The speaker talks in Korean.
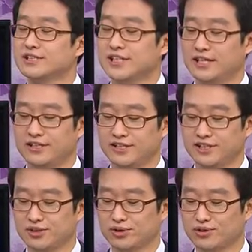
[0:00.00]
아이들이
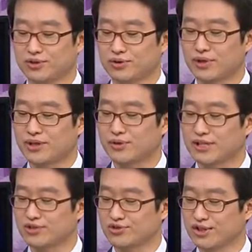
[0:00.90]
지속적으로
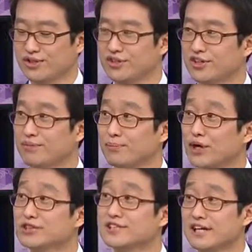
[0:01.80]
활용할 수 있는 이런
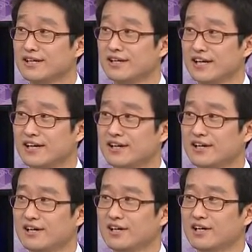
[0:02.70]
면생리대가 네.